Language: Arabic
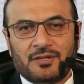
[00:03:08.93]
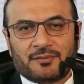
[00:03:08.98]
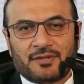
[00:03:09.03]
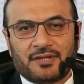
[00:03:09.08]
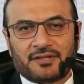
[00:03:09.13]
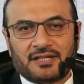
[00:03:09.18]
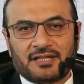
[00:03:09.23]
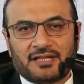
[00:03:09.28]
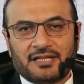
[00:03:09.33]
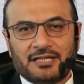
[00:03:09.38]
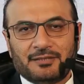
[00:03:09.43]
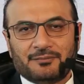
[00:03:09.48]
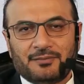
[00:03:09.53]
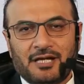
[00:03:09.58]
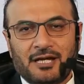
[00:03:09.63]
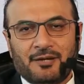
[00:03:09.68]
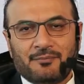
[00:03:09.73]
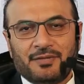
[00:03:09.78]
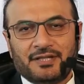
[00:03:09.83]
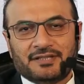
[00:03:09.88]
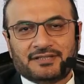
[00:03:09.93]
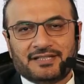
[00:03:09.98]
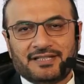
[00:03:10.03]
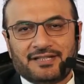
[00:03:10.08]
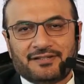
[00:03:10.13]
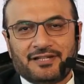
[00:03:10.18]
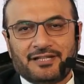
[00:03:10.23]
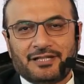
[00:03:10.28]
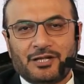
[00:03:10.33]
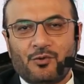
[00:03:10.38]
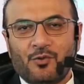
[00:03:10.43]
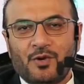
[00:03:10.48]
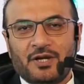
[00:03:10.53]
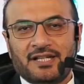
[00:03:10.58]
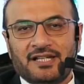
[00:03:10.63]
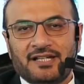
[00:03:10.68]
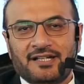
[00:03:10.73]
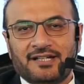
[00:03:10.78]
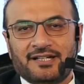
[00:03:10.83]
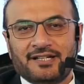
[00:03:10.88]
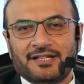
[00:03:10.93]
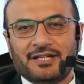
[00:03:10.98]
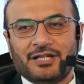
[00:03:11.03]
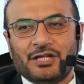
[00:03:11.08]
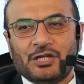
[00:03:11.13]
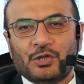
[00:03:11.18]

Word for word: امراض القلب حبيت انوه لها